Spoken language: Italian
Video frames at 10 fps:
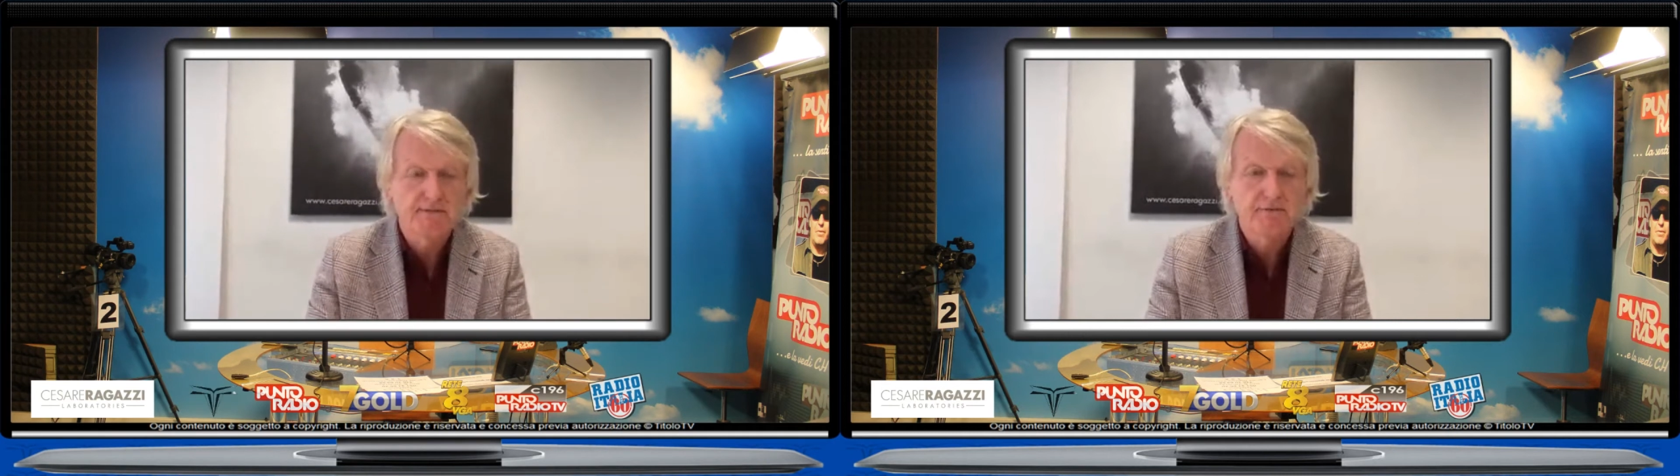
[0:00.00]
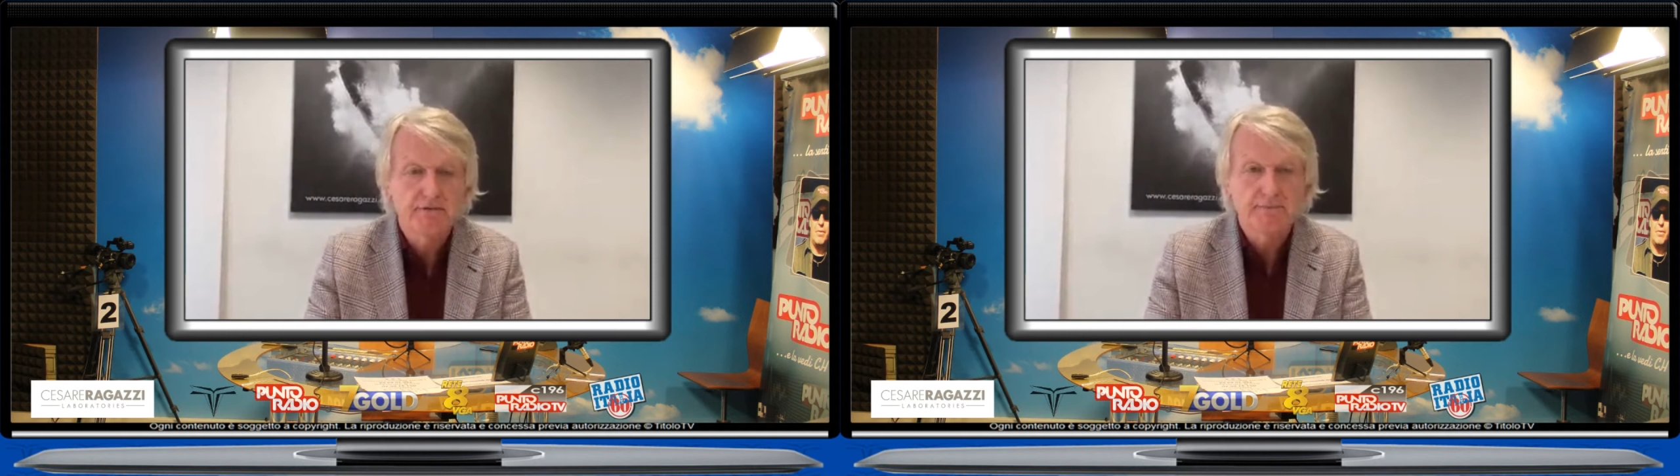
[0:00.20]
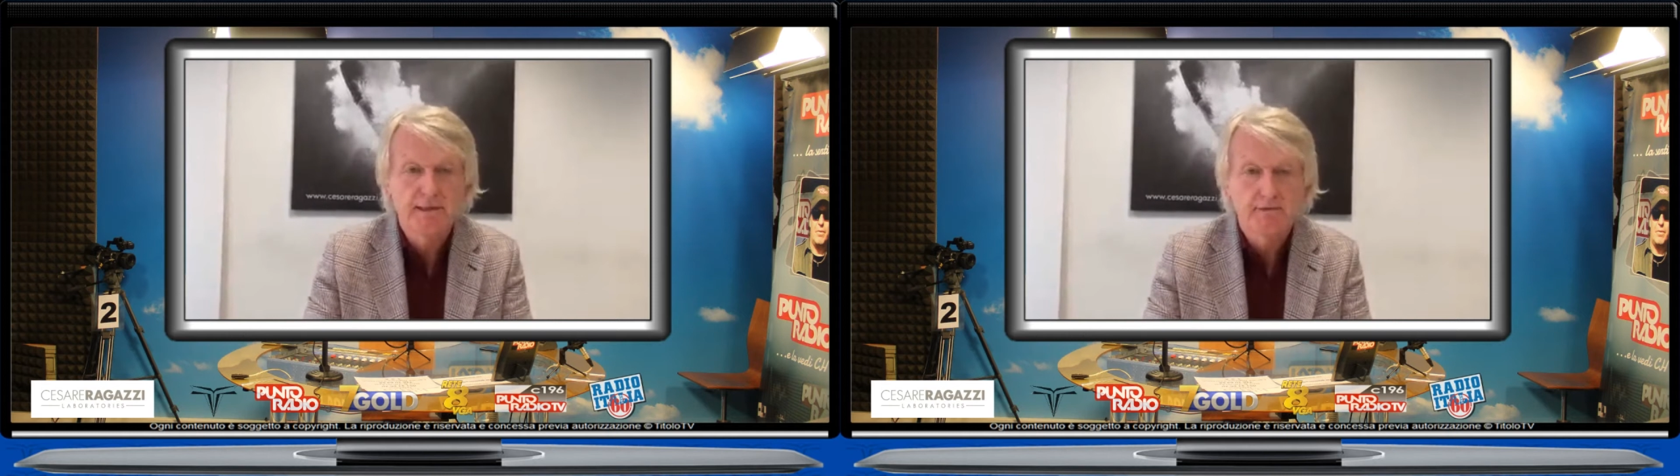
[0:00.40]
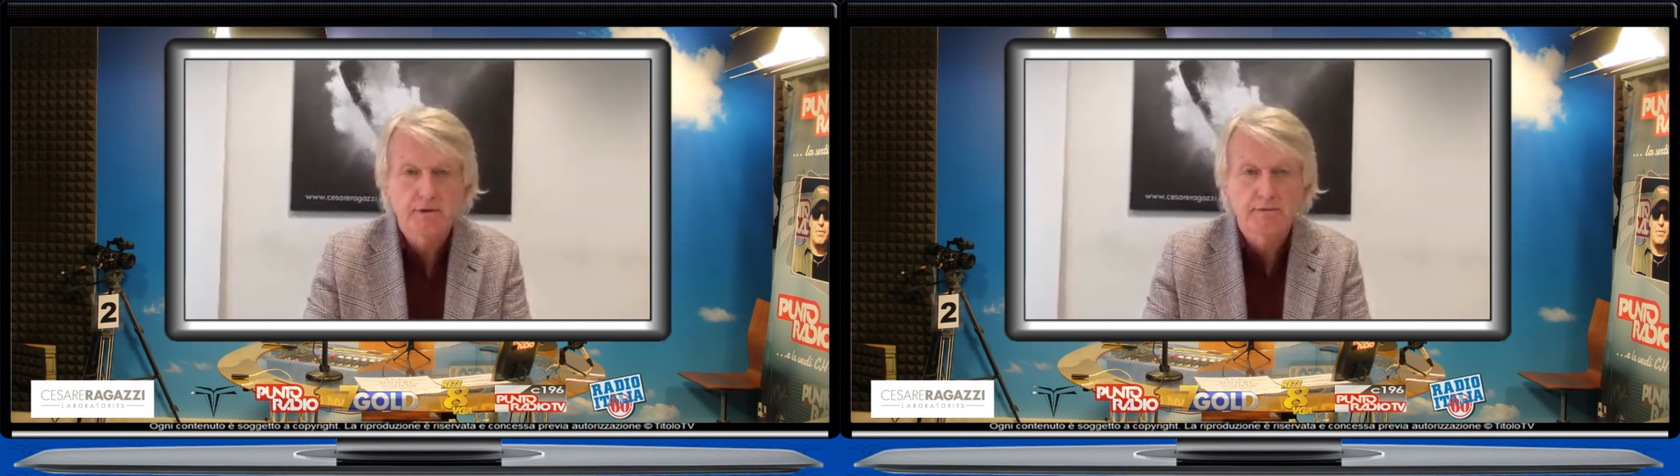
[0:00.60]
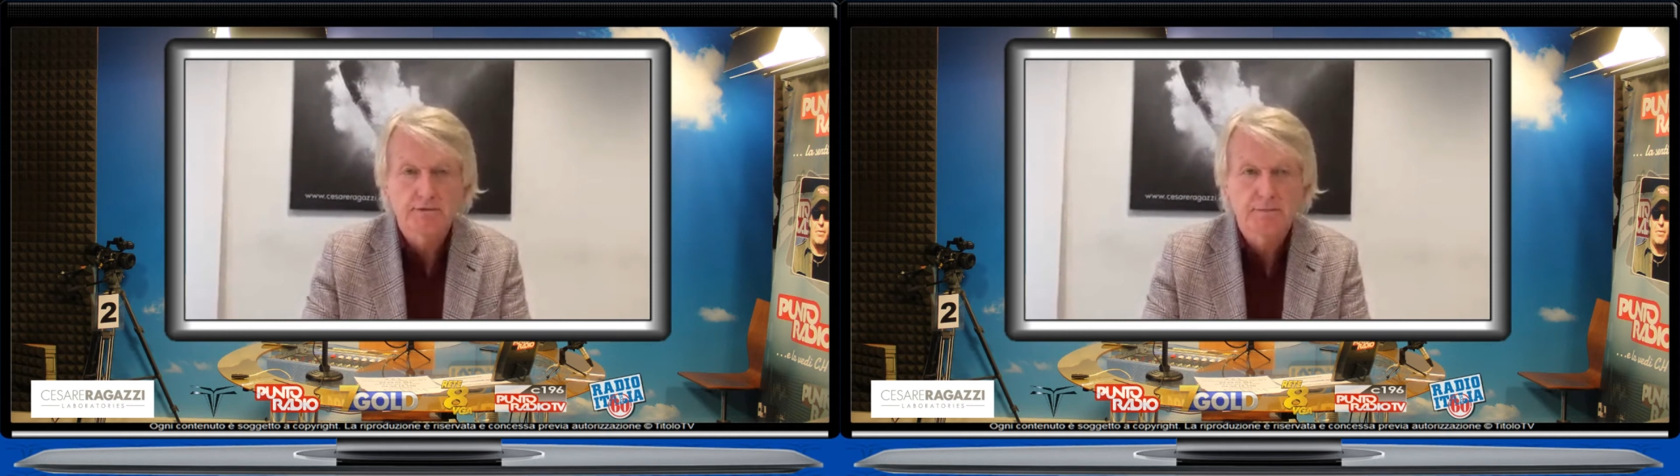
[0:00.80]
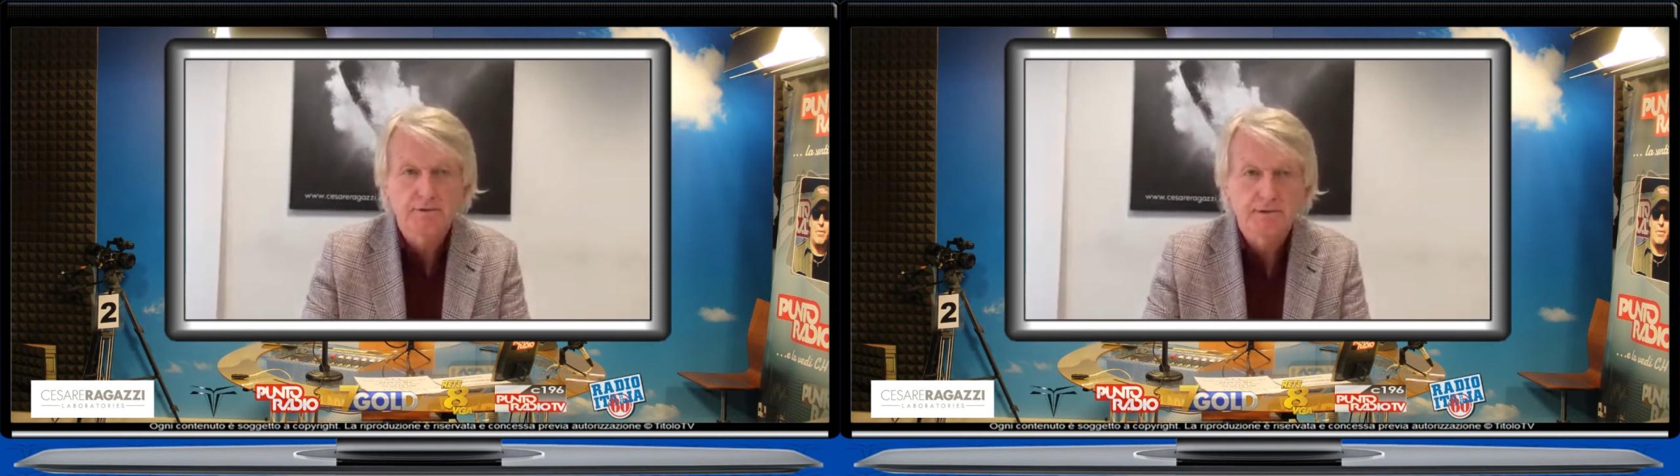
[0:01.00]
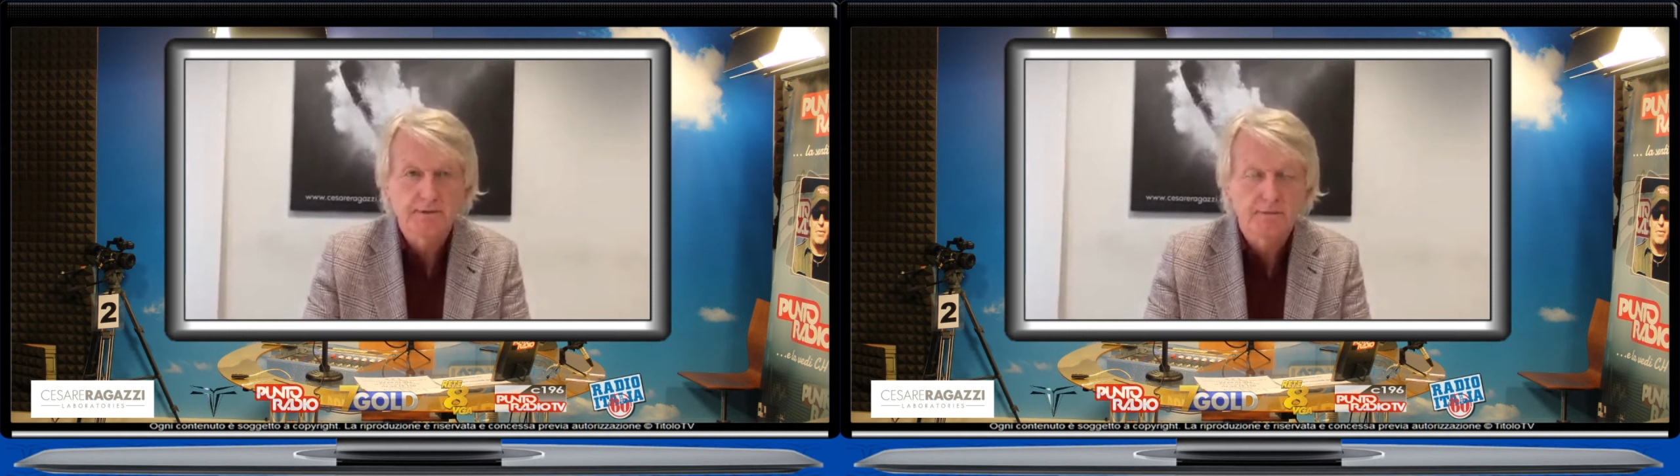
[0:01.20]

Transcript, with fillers: infoltimento è un dispositivo